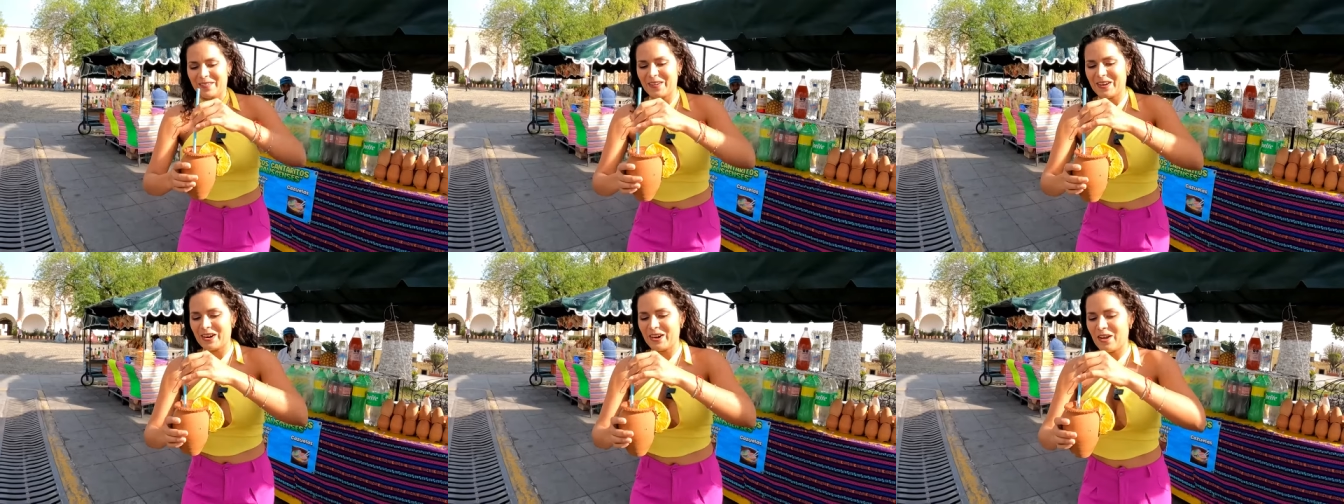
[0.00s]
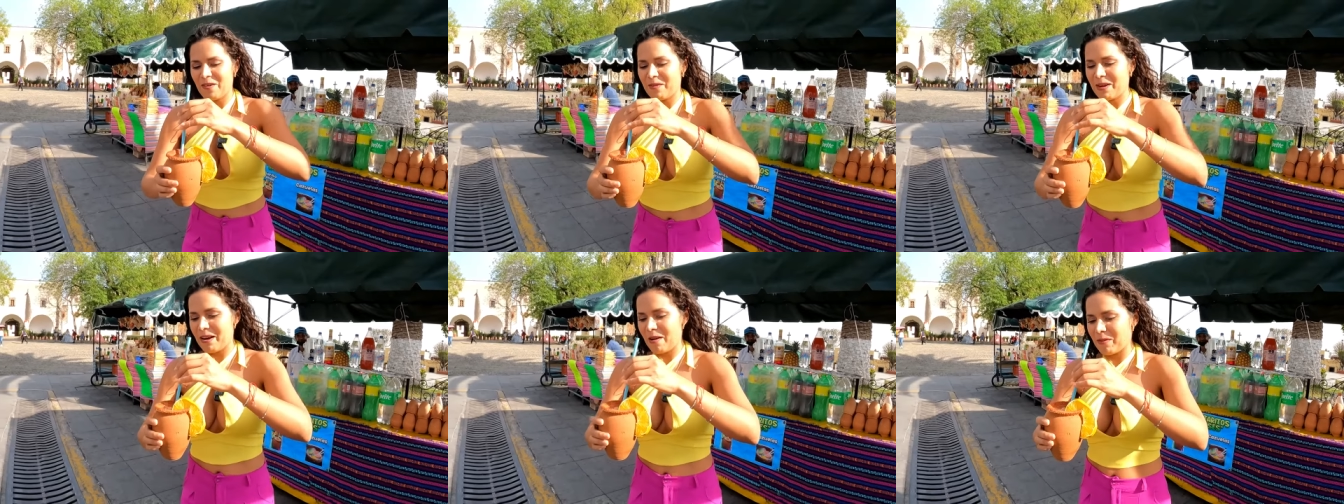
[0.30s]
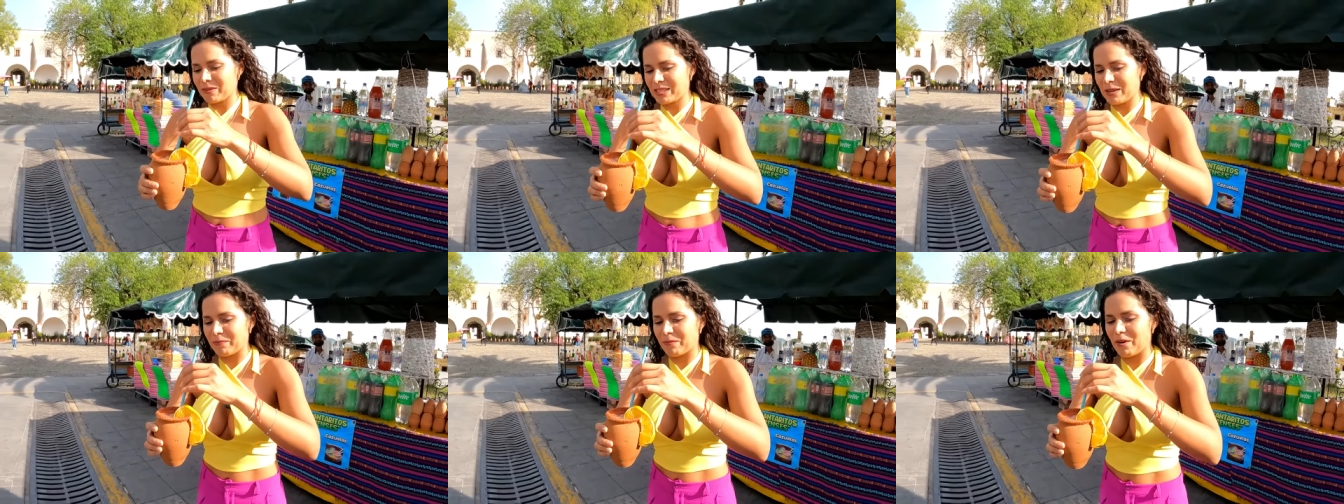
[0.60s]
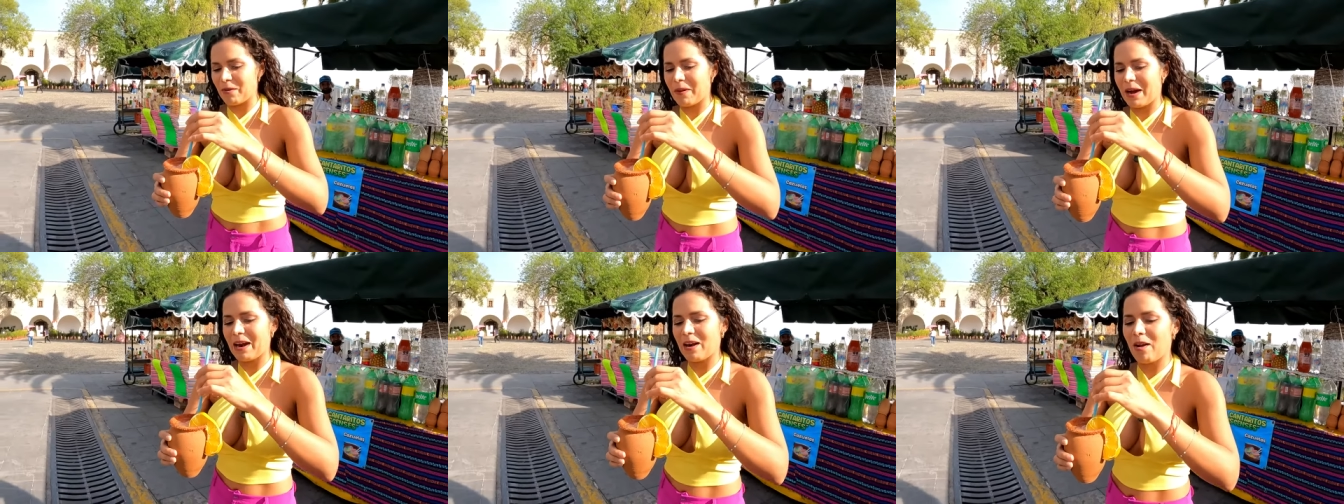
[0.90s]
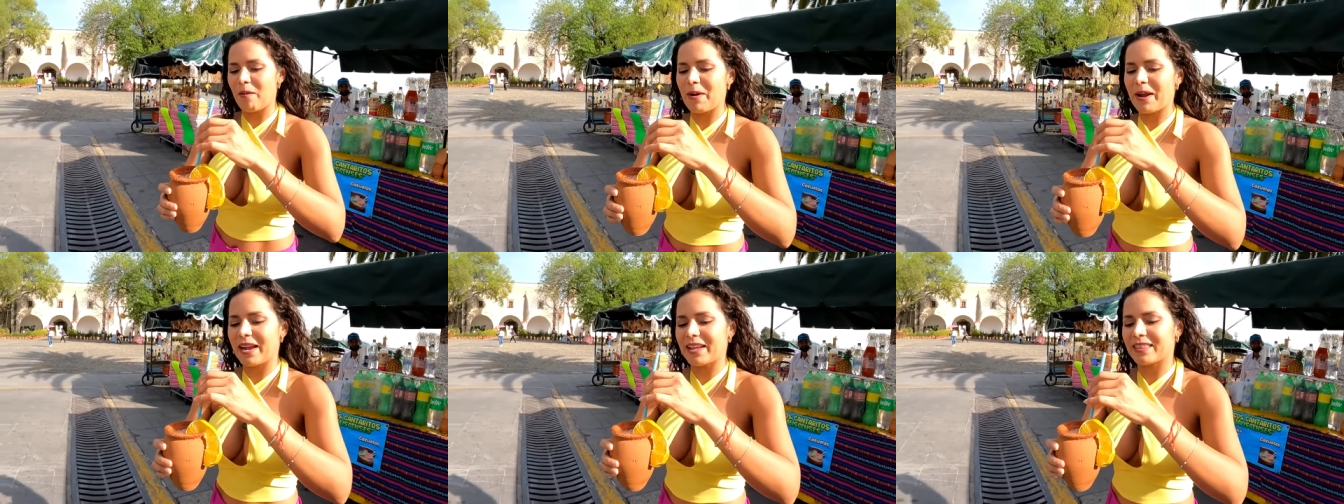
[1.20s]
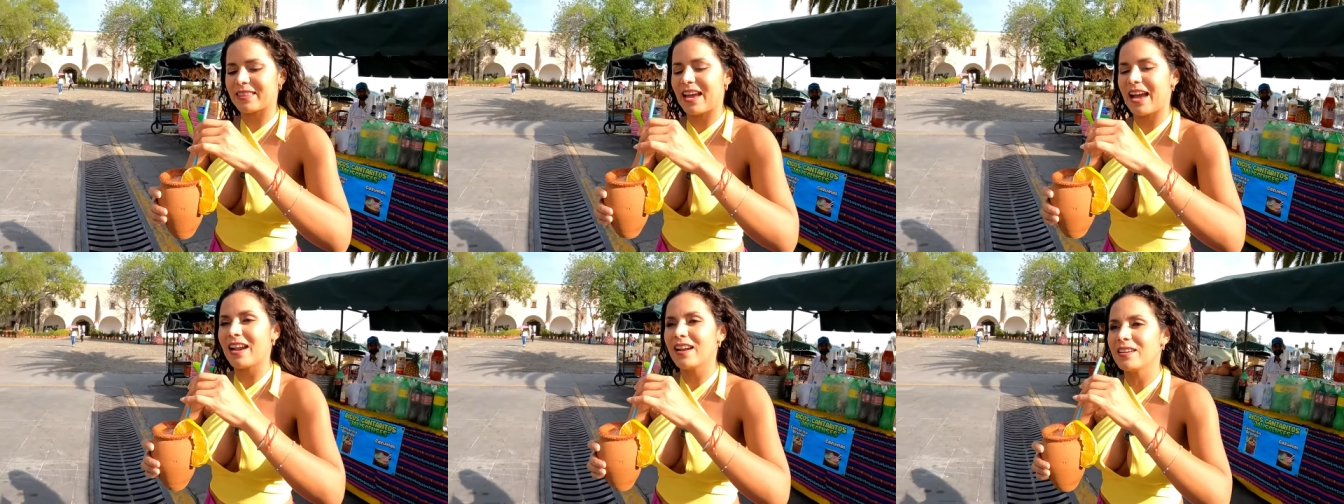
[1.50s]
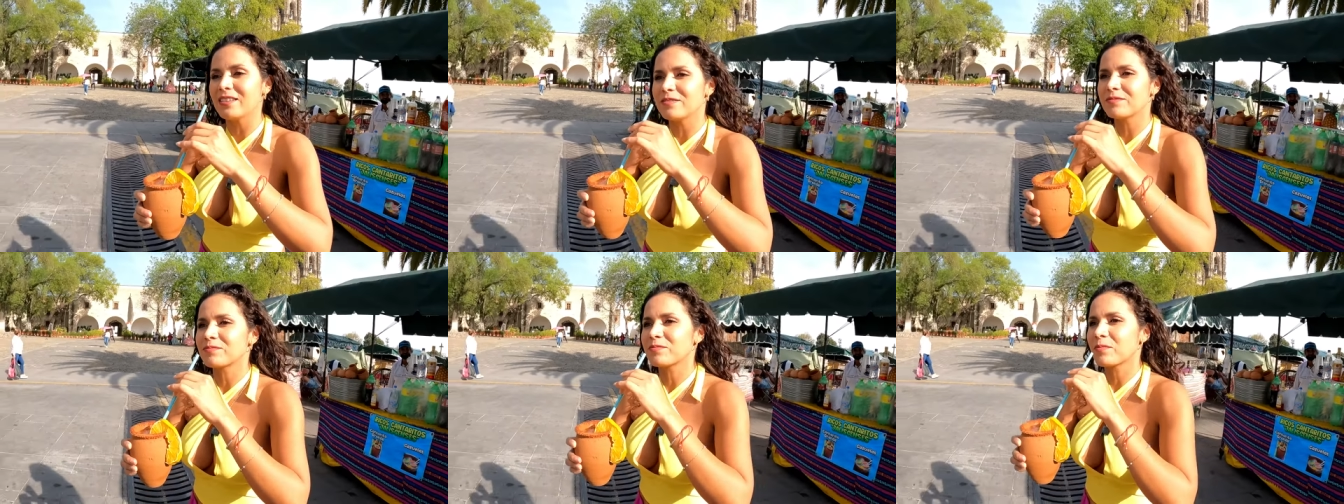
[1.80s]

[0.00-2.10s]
Y bueno, a ver, vamos a probarlo, a ver qué tal.